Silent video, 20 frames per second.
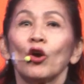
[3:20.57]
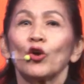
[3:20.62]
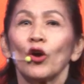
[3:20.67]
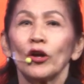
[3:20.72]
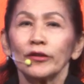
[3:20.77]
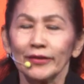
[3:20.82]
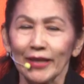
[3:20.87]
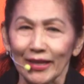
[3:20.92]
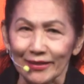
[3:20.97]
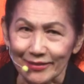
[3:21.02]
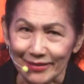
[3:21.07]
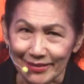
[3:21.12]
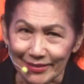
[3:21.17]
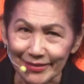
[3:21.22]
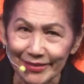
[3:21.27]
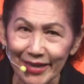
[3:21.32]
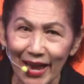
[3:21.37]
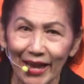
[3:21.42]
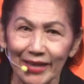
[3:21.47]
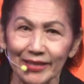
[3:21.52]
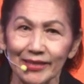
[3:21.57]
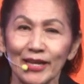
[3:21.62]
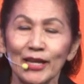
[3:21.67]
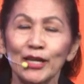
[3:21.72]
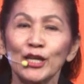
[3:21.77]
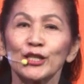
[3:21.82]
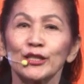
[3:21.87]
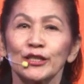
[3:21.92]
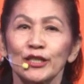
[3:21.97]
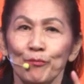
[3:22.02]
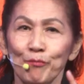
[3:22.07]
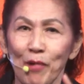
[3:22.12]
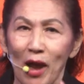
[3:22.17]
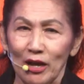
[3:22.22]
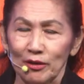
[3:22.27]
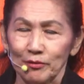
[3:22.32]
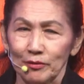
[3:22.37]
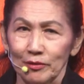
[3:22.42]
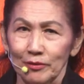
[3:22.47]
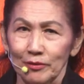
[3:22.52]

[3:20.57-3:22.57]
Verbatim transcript: ก็ตัดสินใจสมัคร